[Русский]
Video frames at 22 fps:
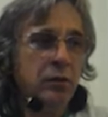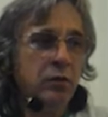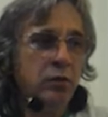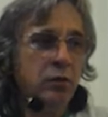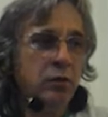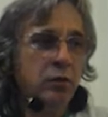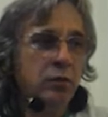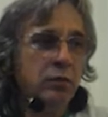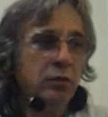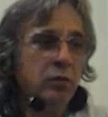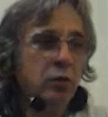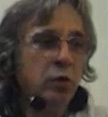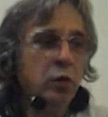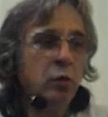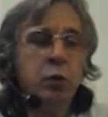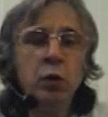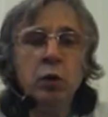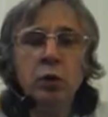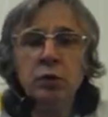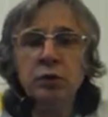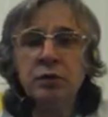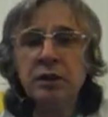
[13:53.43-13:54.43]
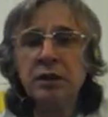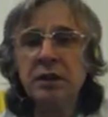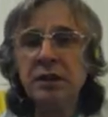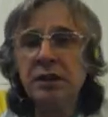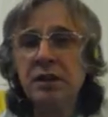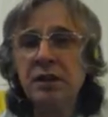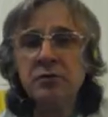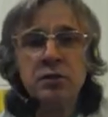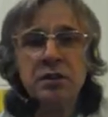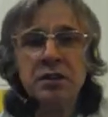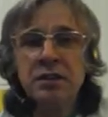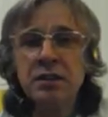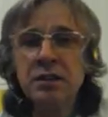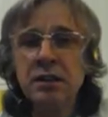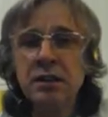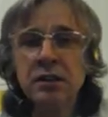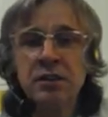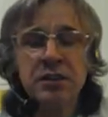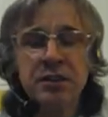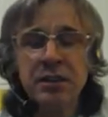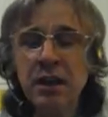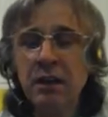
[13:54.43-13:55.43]
ублюдка. Я его не
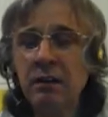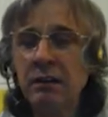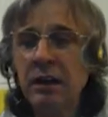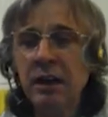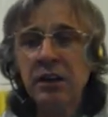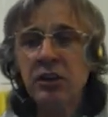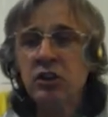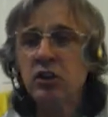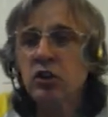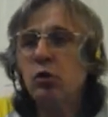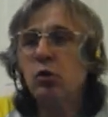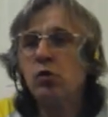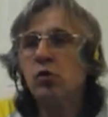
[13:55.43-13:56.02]
знаю, как еще